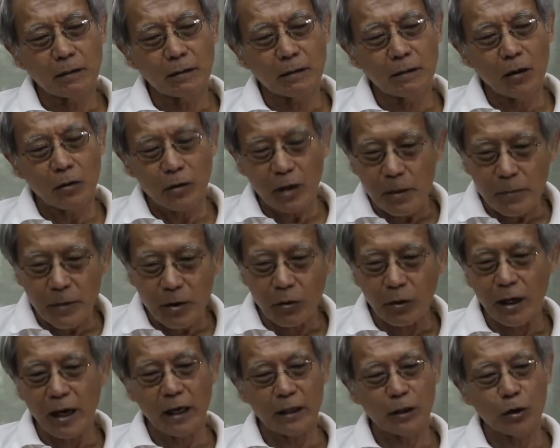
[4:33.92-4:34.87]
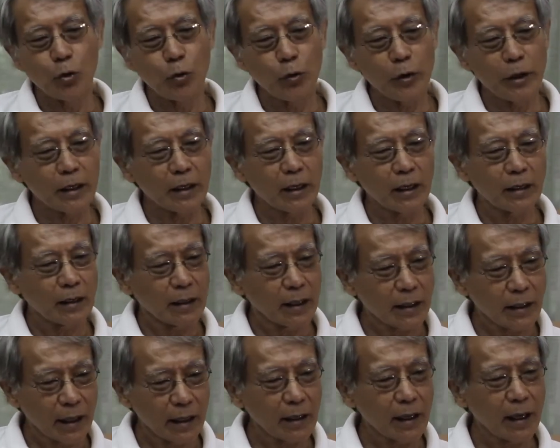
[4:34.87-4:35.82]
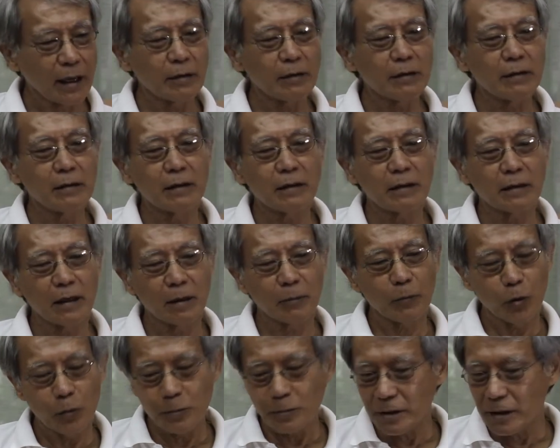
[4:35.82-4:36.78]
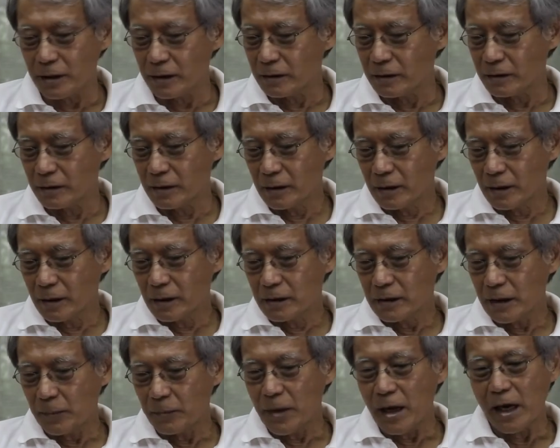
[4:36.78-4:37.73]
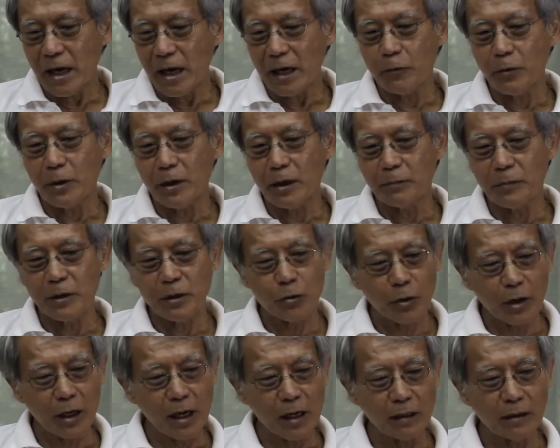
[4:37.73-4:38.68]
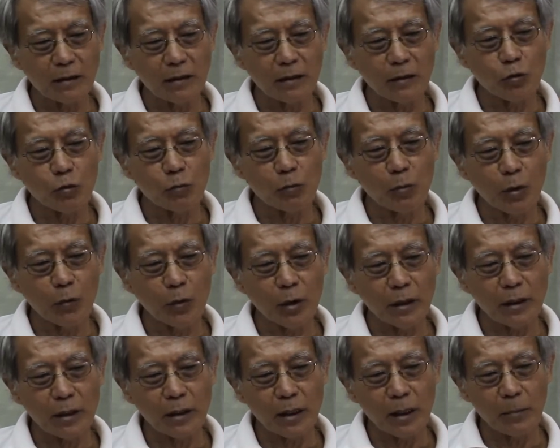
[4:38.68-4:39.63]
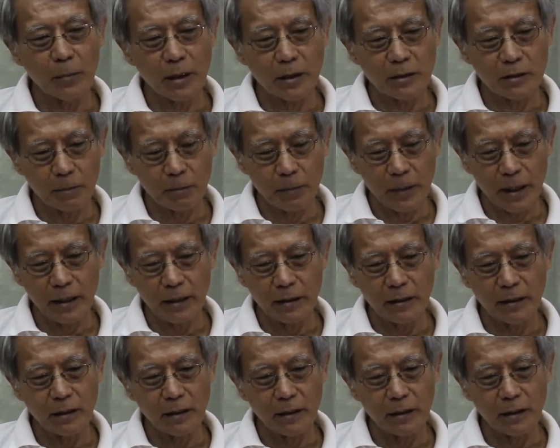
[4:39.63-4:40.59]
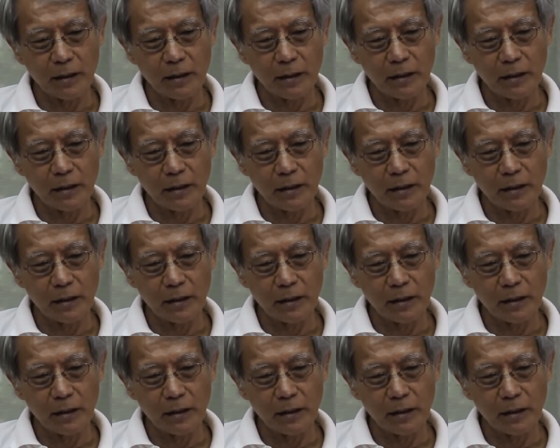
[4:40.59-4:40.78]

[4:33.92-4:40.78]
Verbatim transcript: เราได้มีโอกาสคุยกันในหลาย ๆ เรื่องอย่างผมจำได้ว่ามีอยู่ครั้งหนึ่งลุงบอกว่านี่กำลังจะไปที่